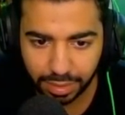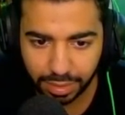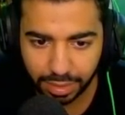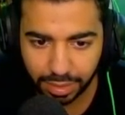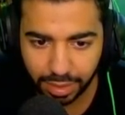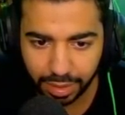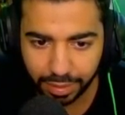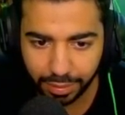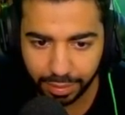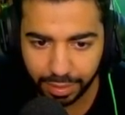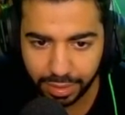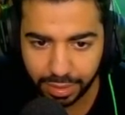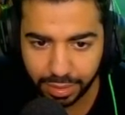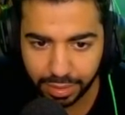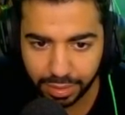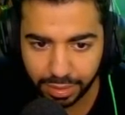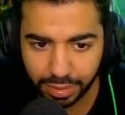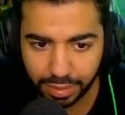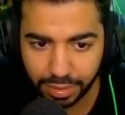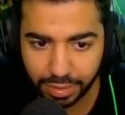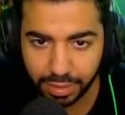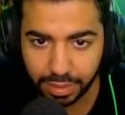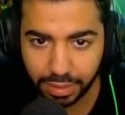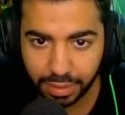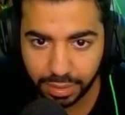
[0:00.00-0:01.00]
ايوه
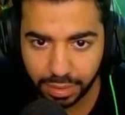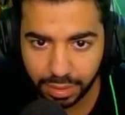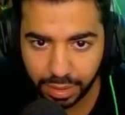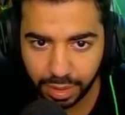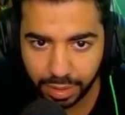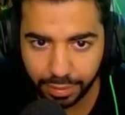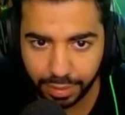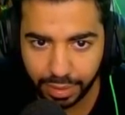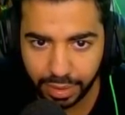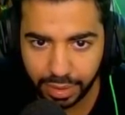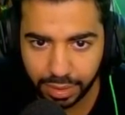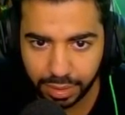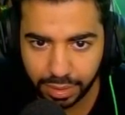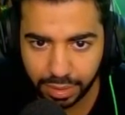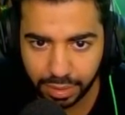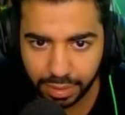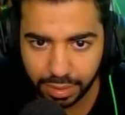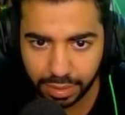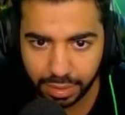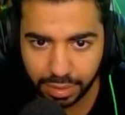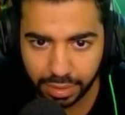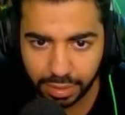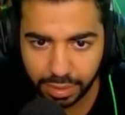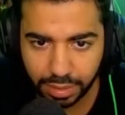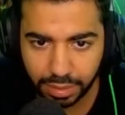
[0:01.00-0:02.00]
ايوه
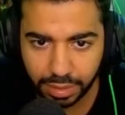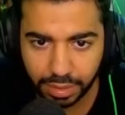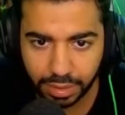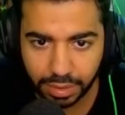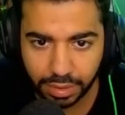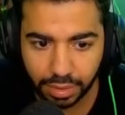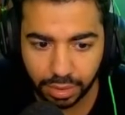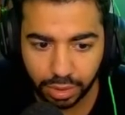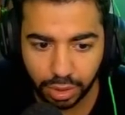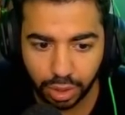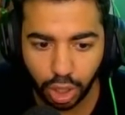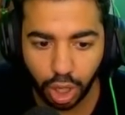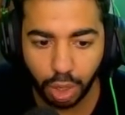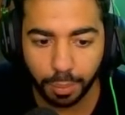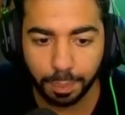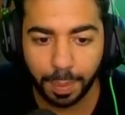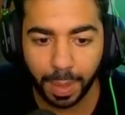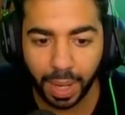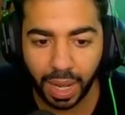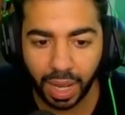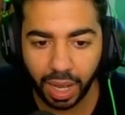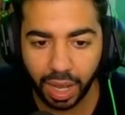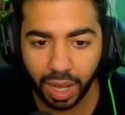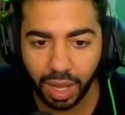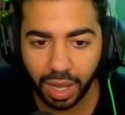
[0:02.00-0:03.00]
اوبا